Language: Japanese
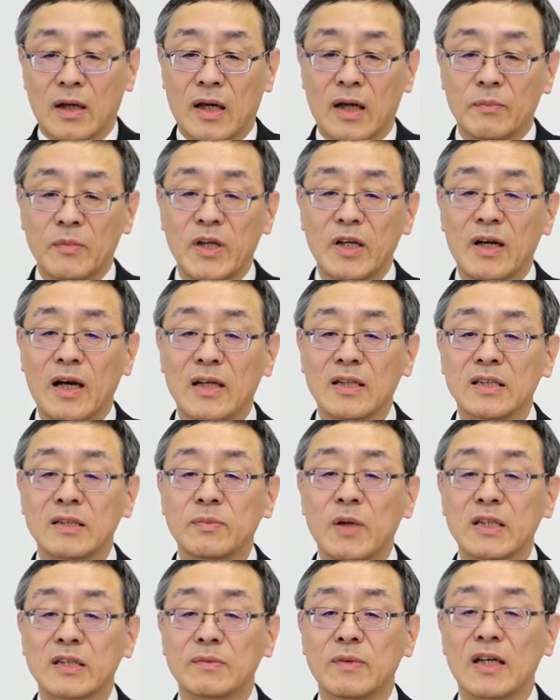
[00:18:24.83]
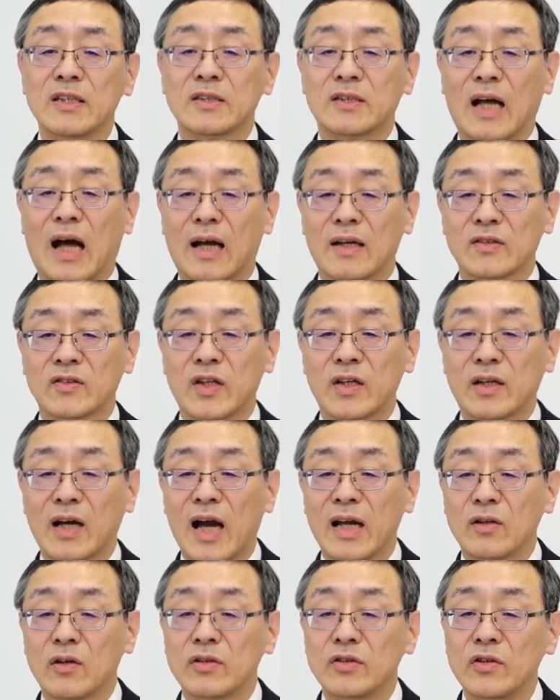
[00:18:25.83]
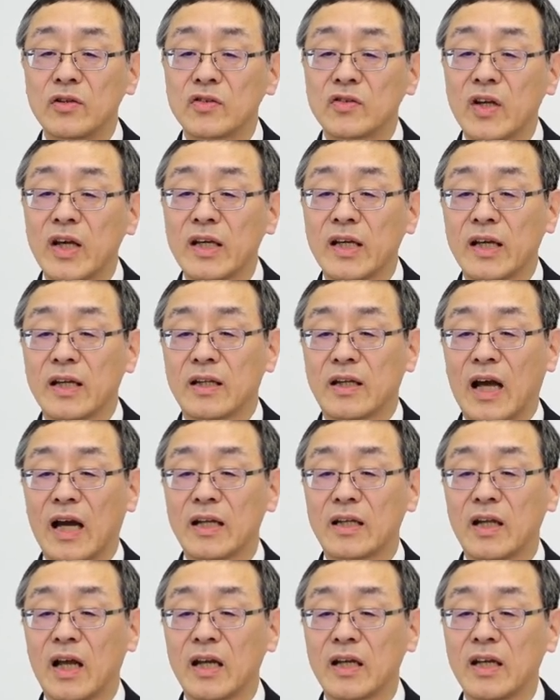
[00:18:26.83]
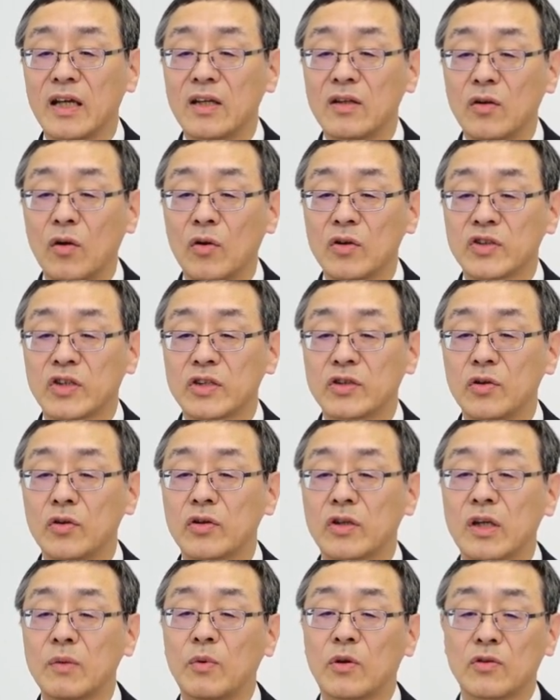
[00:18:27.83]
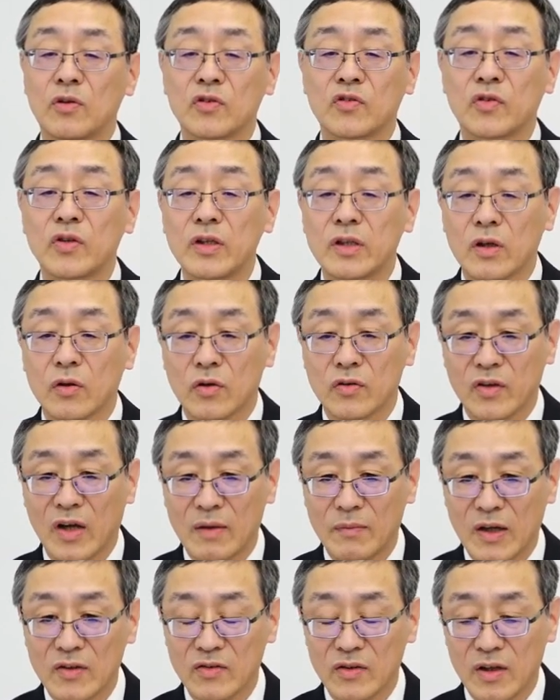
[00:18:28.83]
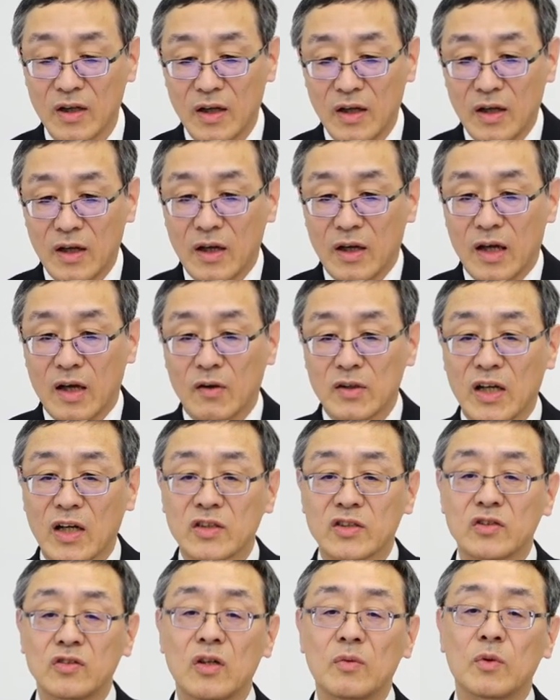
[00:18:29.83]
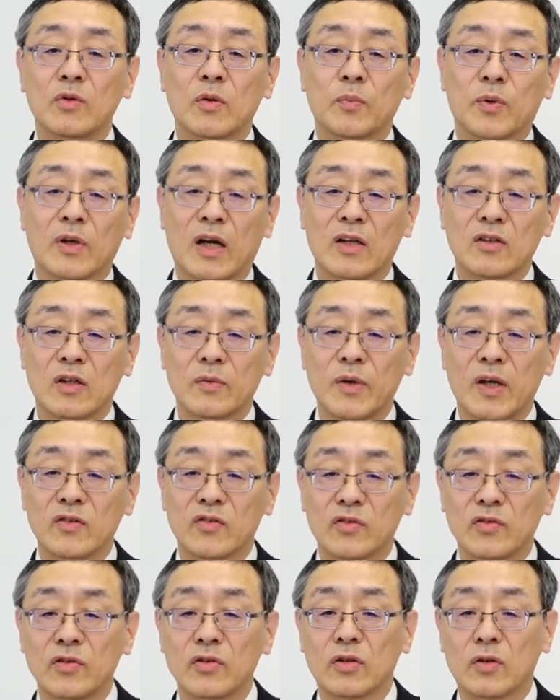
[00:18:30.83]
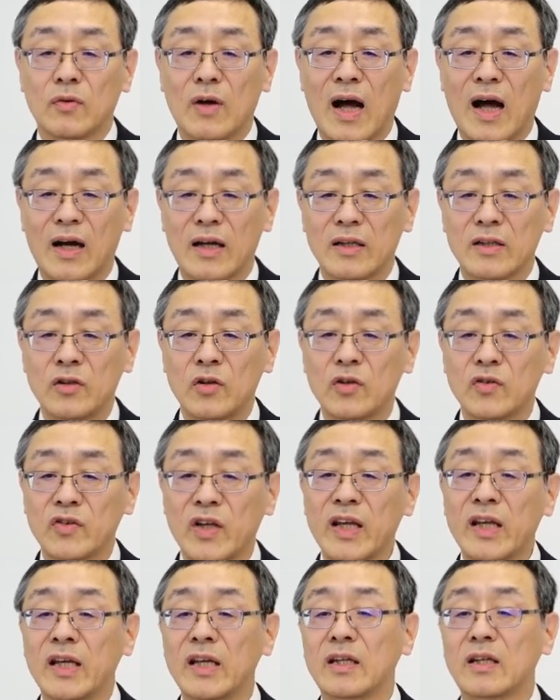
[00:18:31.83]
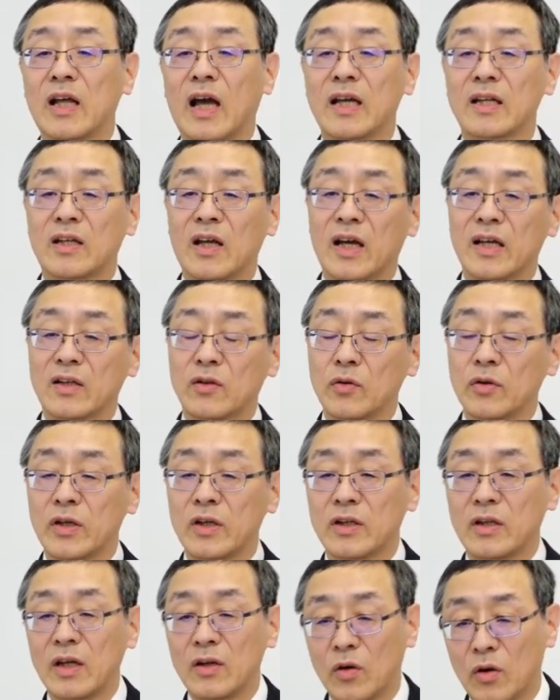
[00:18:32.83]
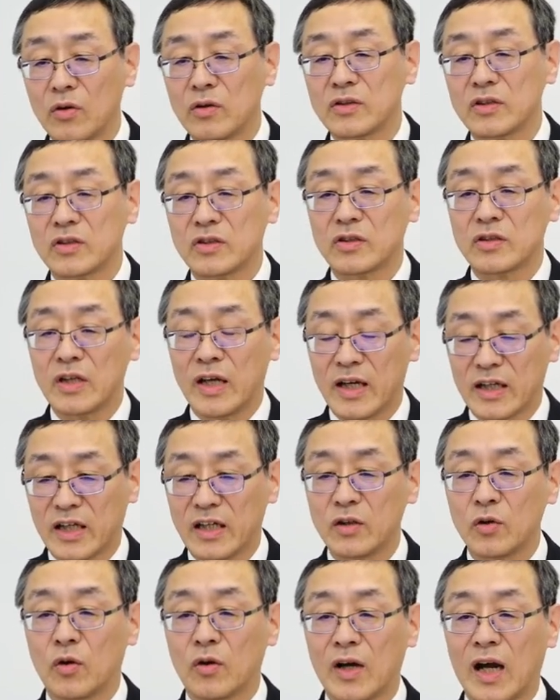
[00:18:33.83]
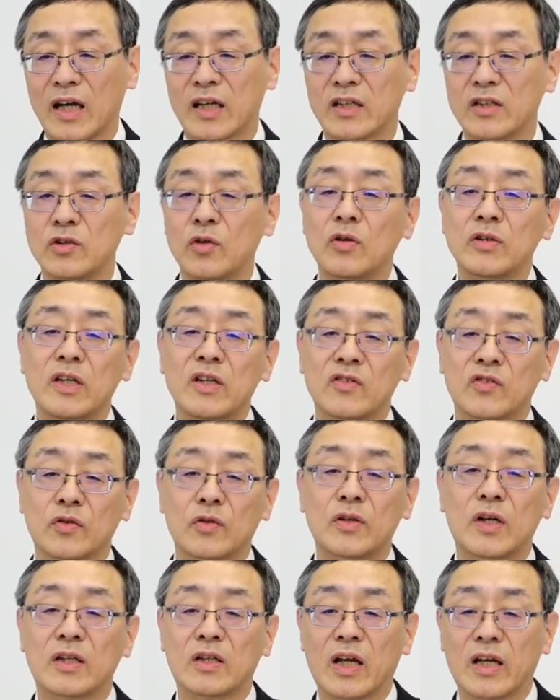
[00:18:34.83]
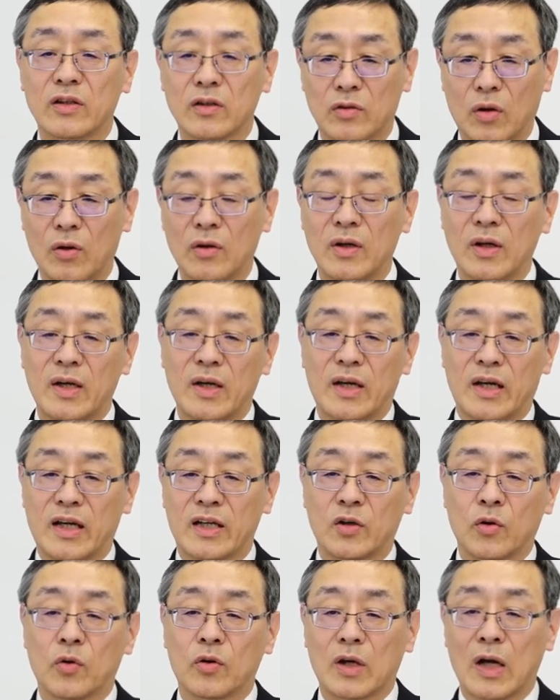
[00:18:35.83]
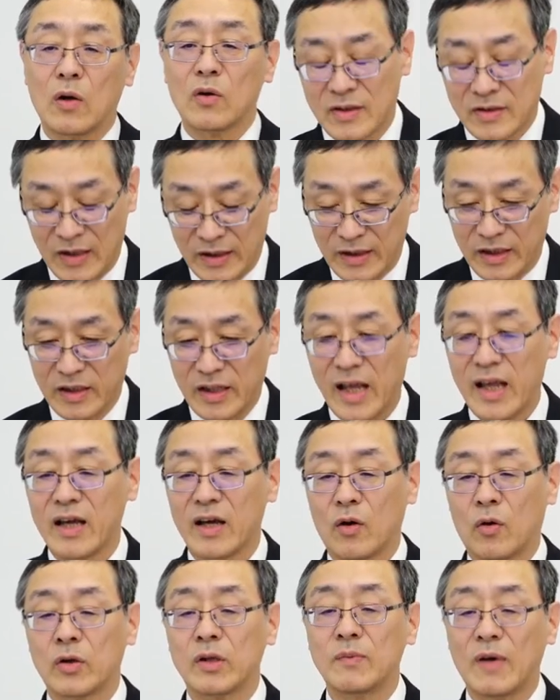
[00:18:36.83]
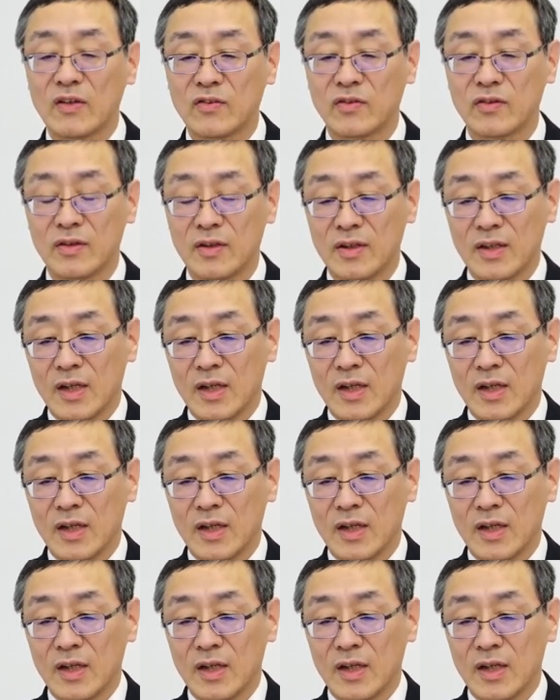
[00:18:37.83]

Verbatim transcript: え右側に示しました世界の乳製品代替品の市場規模の推移でございます。私どものプラントベースフードは乳製品代替としての機能が非常に優れていると評価をされております。